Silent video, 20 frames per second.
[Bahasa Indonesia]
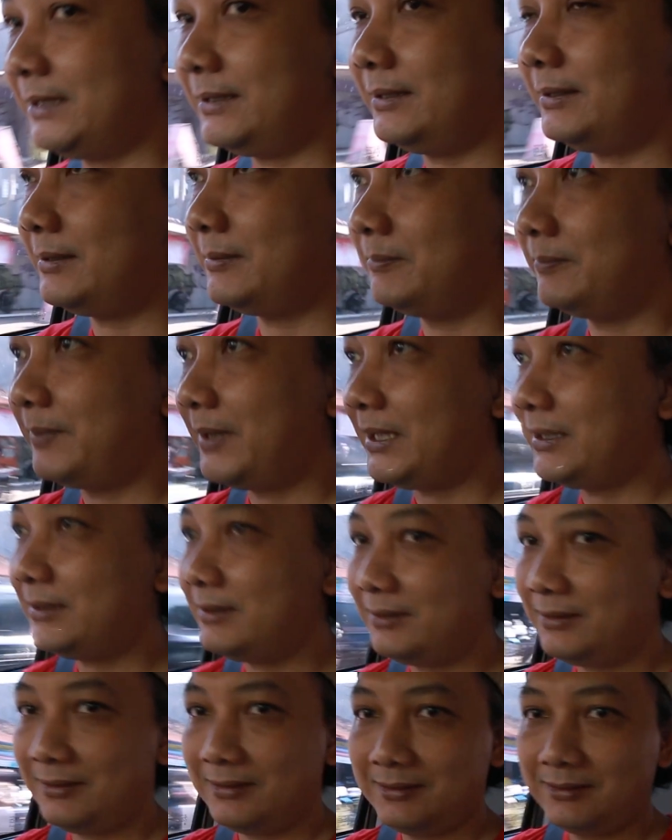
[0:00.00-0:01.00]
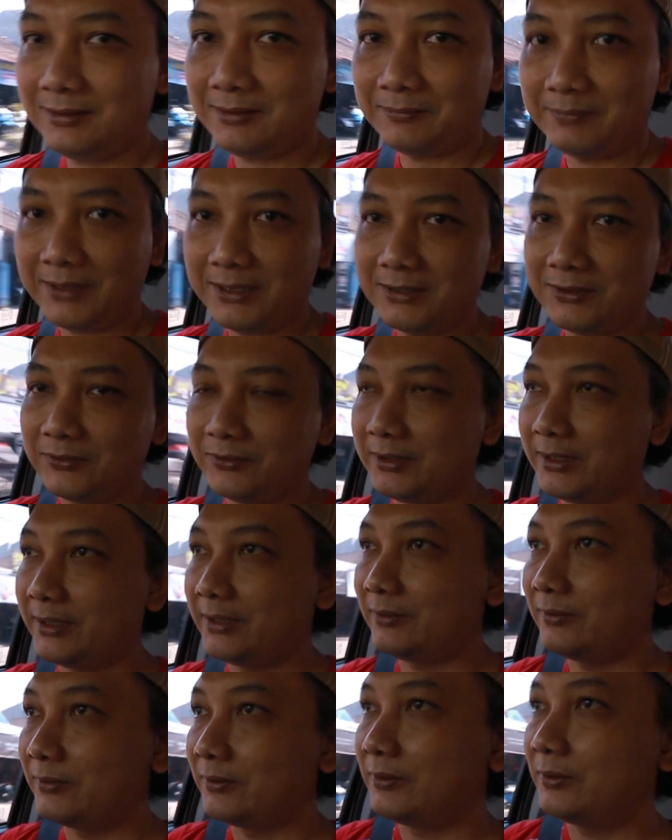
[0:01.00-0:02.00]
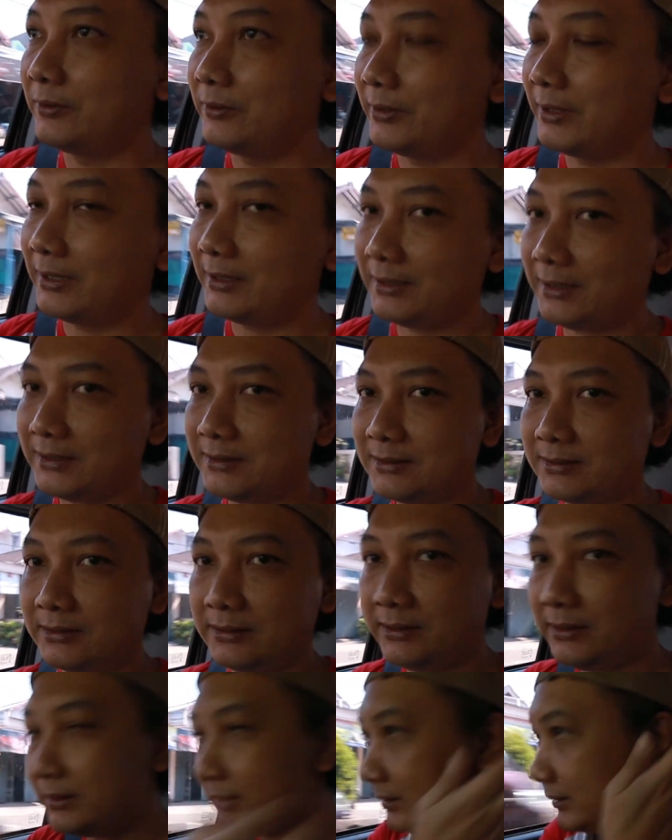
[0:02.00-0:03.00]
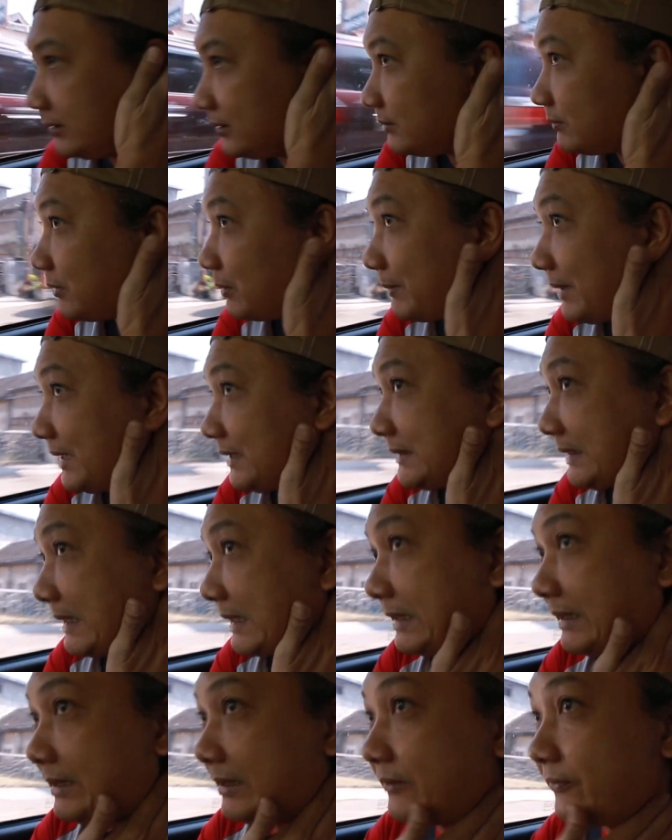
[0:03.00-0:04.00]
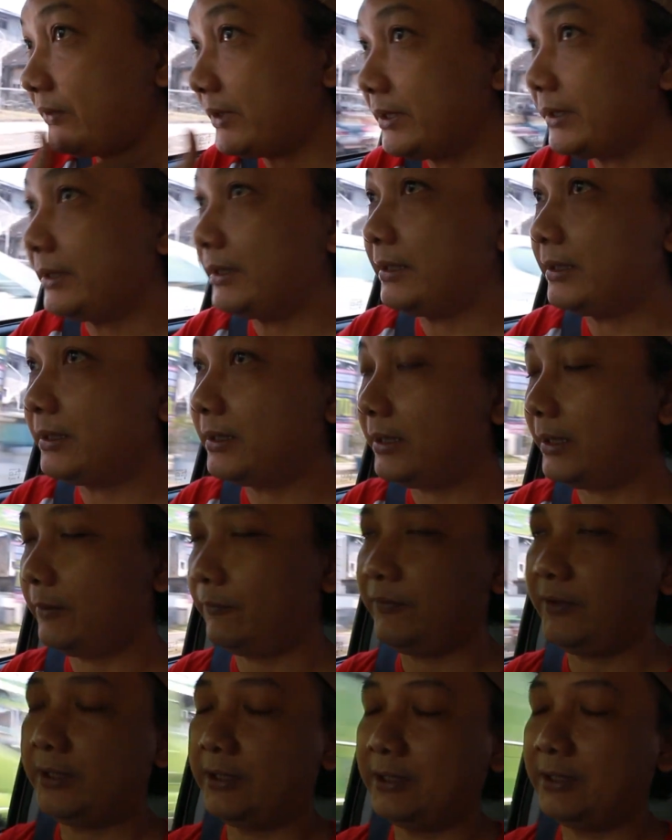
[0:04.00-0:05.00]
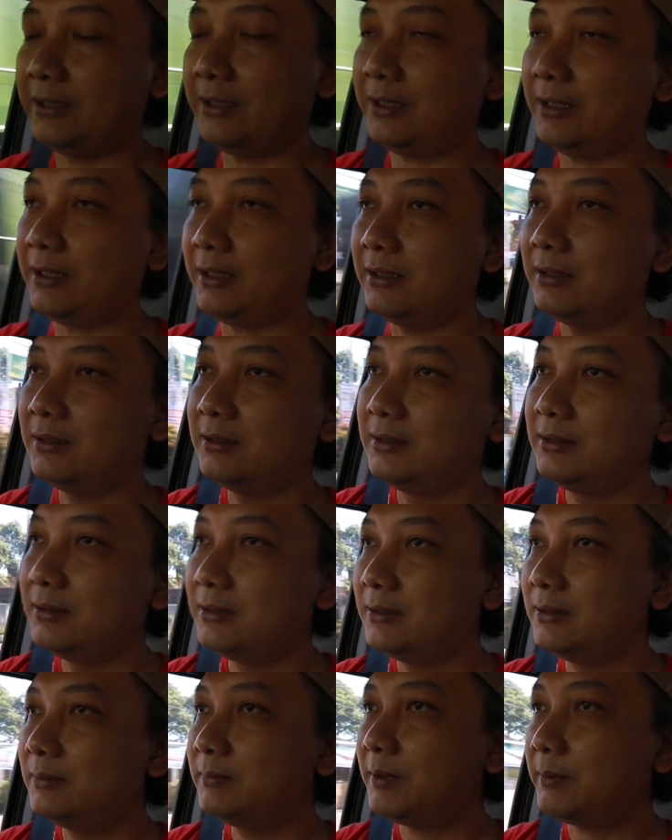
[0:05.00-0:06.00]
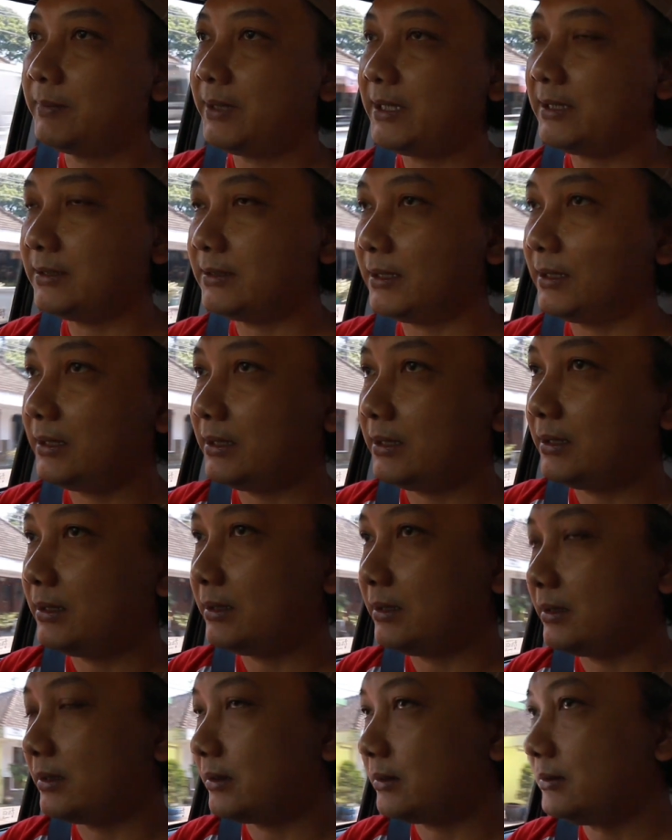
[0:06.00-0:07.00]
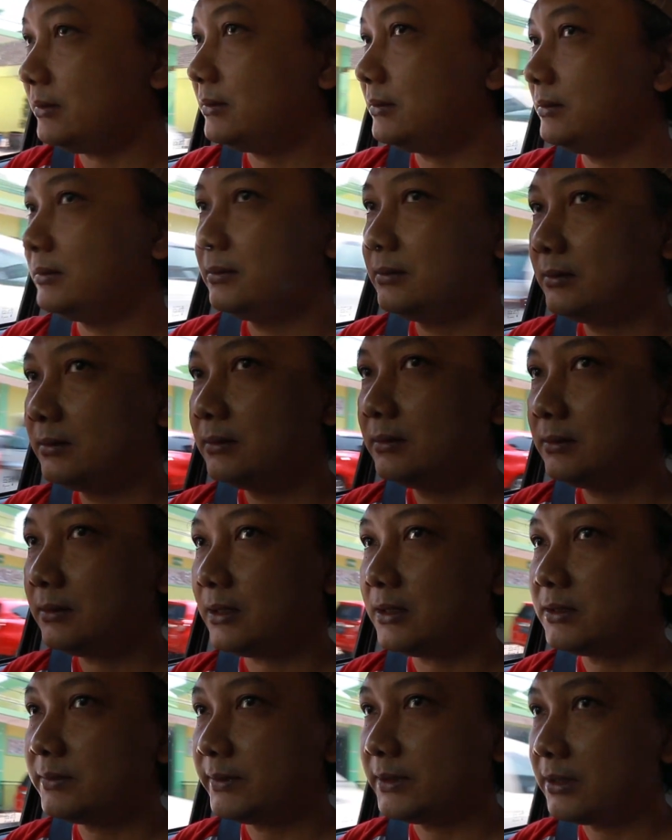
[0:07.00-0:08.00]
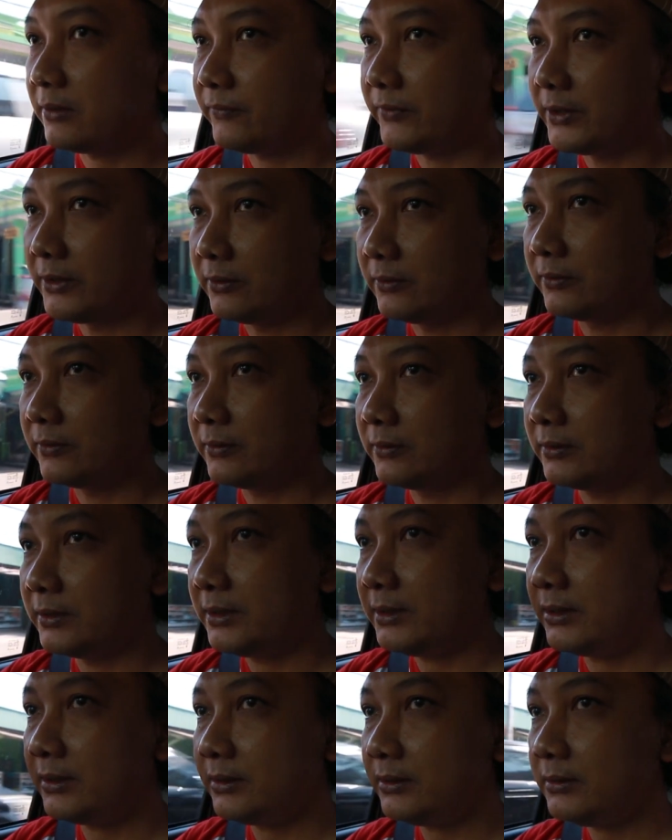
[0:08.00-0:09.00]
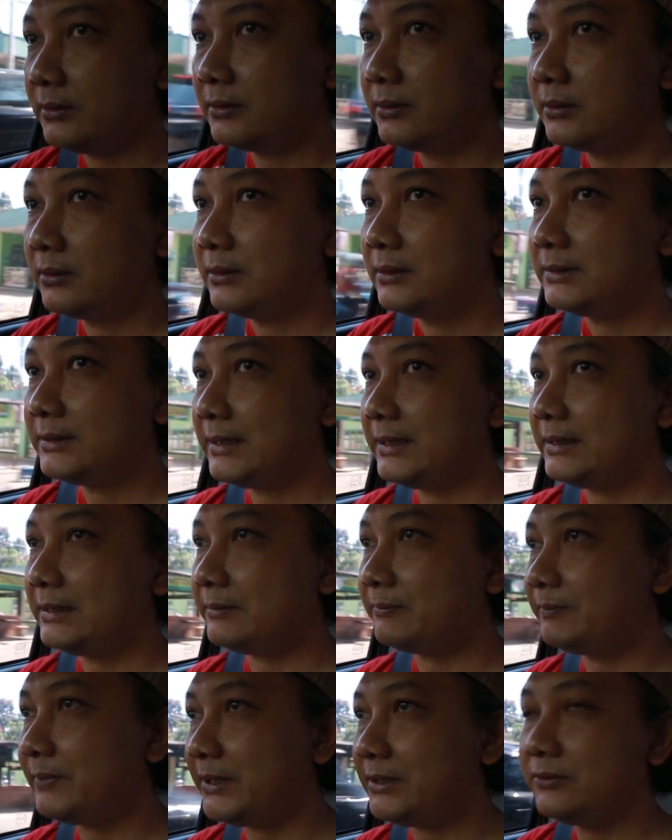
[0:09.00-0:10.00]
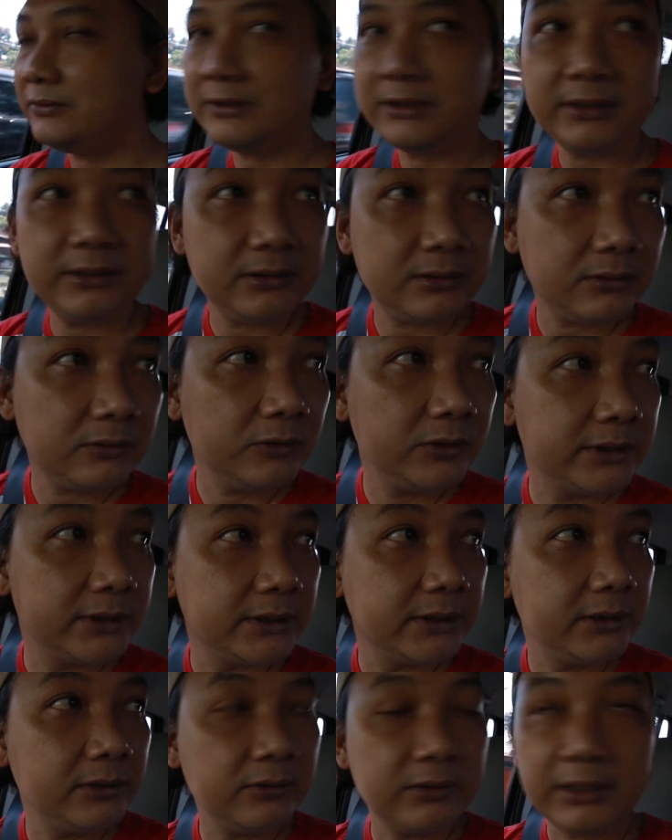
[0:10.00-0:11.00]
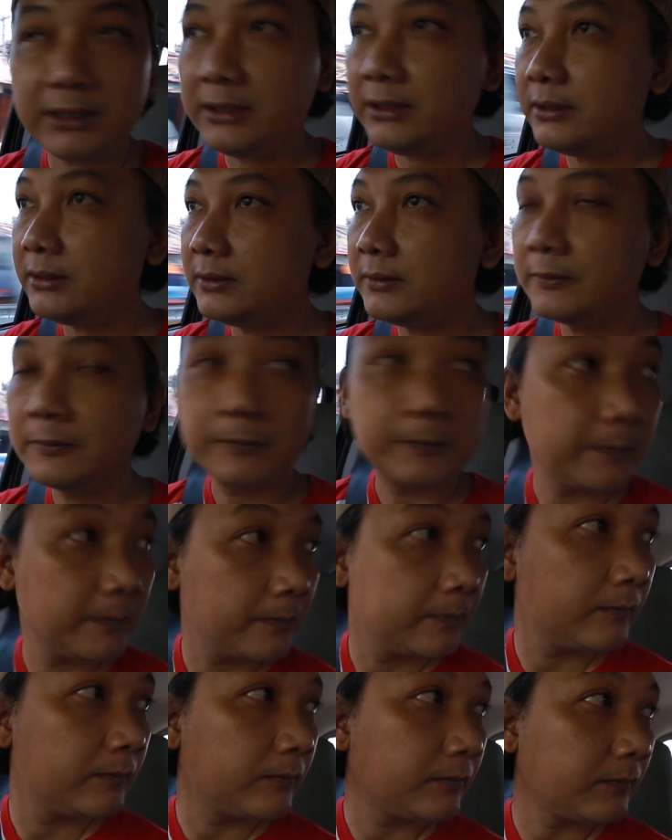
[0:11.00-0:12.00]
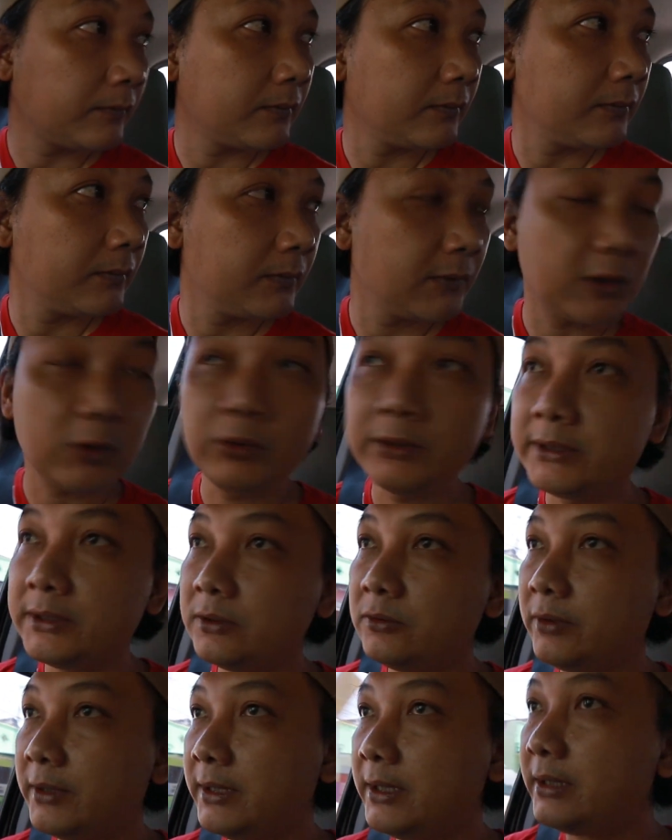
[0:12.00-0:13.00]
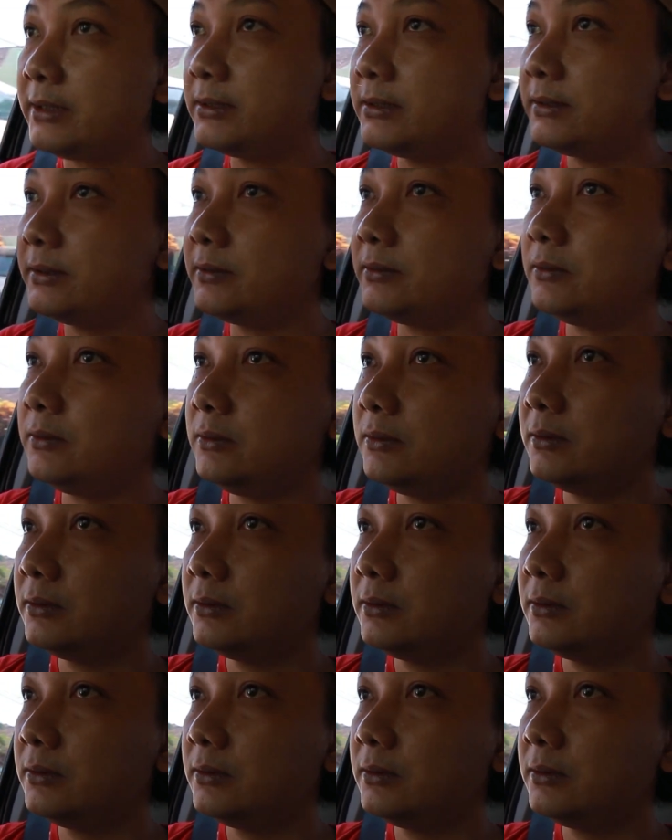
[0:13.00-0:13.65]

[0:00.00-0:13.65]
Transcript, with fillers: cari tempat tempat syuting untuk ngetes ini pemancarnya VGA, eh VGA, pemancar transmitter video ini cari tempat syuting oh di situ kali oh di situ enak di situ